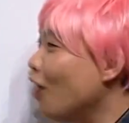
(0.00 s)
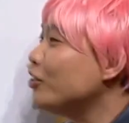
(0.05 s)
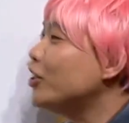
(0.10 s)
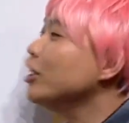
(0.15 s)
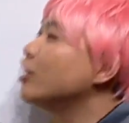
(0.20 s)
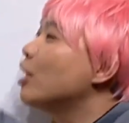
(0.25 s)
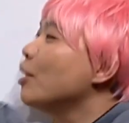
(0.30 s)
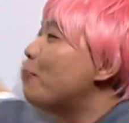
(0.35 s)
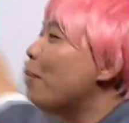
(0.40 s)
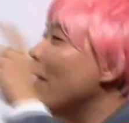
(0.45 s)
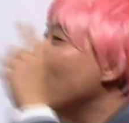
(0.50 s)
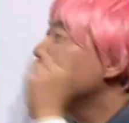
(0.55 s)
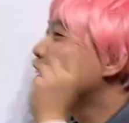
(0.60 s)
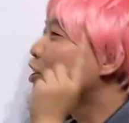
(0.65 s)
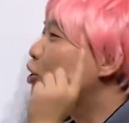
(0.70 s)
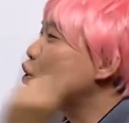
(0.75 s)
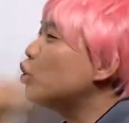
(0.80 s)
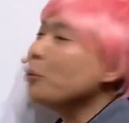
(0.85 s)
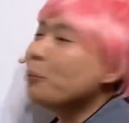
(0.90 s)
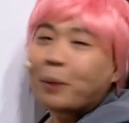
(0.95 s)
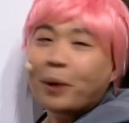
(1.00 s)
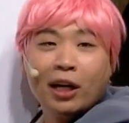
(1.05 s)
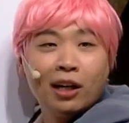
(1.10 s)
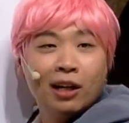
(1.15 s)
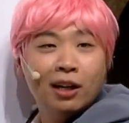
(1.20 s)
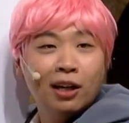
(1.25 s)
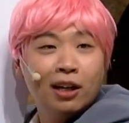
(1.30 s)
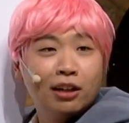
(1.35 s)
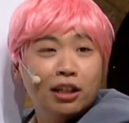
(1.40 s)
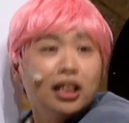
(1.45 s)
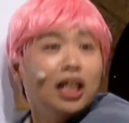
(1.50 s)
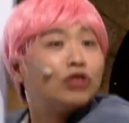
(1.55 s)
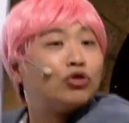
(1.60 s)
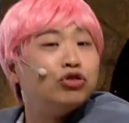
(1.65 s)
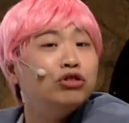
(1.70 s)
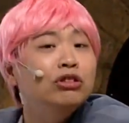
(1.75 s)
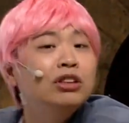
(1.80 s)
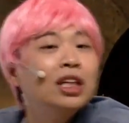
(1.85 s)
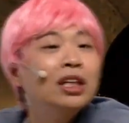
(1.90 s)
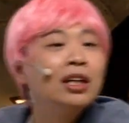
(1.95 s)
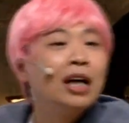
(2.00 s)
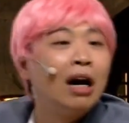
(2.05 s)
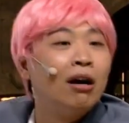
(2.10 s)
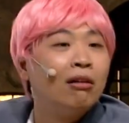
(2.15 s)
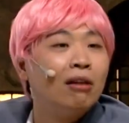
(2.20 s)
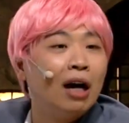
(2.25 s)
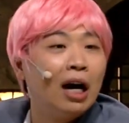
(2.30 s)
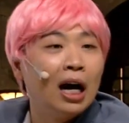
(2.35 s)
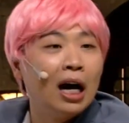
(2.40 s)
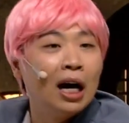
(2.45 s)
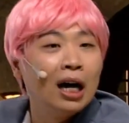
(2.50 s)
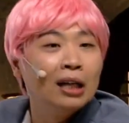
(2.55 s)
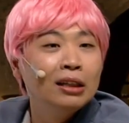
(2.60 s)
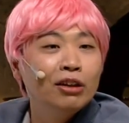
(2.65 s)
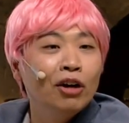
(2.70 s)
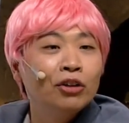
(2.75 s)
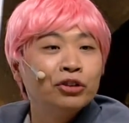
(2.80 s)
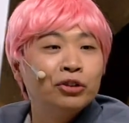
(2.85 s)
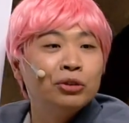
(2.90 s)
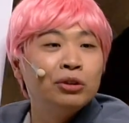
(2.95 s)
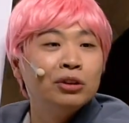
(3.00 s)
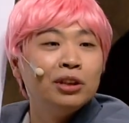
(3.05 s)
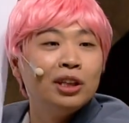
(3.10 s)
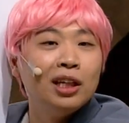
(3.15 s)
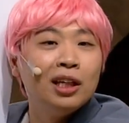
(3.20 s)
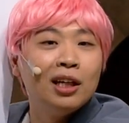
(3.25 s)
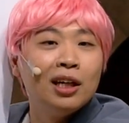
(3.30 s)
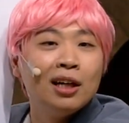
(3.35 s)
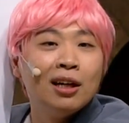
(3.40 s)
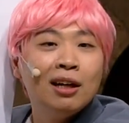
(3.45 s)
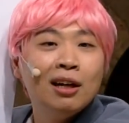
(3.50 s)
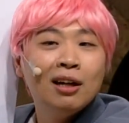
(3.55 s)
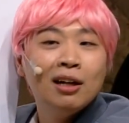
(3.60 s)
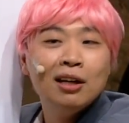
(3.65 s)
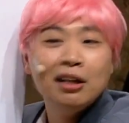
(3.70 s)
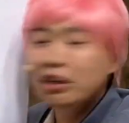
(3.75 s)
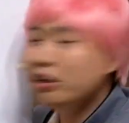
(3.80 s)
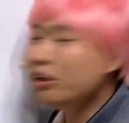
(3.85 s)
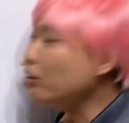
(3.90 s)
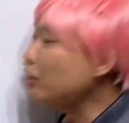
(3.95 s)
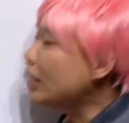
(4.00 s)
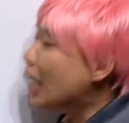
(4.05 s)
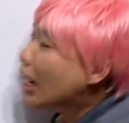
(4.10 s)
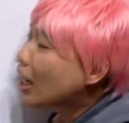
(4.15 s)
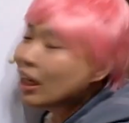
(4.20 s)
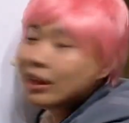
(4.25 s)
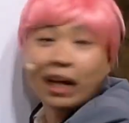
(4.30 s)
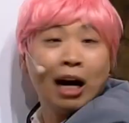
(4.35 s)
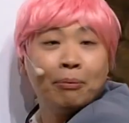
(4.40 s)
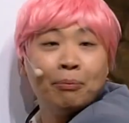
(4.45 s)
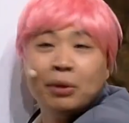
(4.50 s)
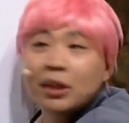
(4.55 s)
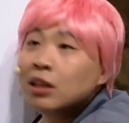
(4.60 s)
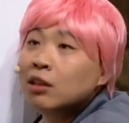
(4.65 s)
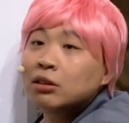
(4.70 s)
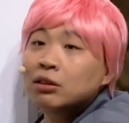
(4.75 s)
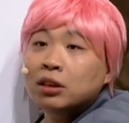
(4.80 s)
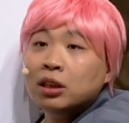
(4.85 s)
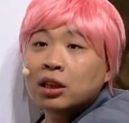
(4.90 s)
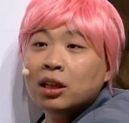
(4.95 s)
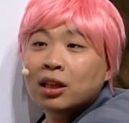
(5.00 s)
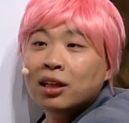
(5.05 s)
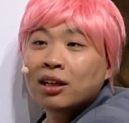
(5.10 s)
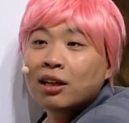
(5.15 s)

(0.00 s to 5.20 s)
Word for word: 헌팅 실패 스티핏. 그러니까 두 군데를 간 거야. 어, 그래, 이영수 그래. 중에. 어, 말이 된다, 말이 이거는 돼. 약간 낭비인 어, 말이 돼.